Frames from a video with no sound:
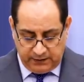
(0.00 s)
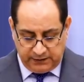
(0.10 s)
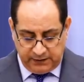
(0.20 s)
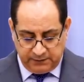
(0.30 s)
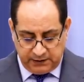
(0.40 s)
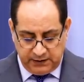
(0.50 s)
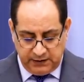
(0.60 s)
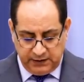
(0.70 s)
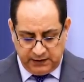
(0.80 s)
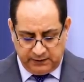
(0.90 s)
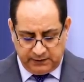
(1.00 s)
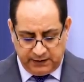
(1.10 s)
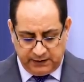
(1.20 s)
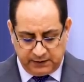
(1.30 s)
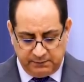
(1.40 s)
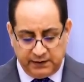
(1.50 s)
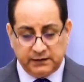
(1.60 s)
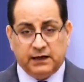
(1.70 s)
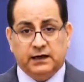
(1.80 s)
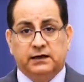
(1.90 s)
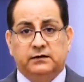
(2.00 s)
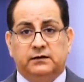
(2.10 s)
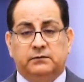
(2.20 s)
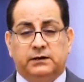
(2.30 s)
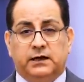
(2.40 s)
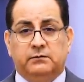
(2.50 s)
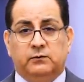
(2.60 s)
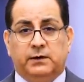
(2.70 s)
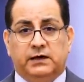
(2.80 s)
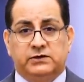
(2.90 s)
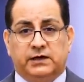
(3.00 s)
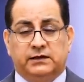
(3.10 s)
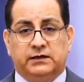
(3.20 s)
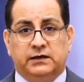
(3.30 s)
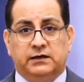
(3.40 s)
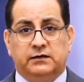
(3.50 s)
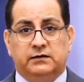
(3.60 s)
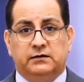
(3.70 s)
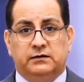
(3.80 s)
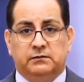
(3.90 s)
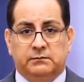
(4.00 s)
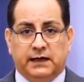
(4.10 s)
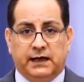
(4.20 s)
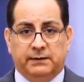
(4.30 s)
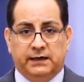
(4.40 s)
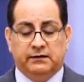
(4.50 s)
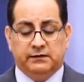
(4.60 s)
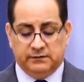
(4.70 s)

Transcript: لتمكين أمانة بغداد من المباشرة بالعمل.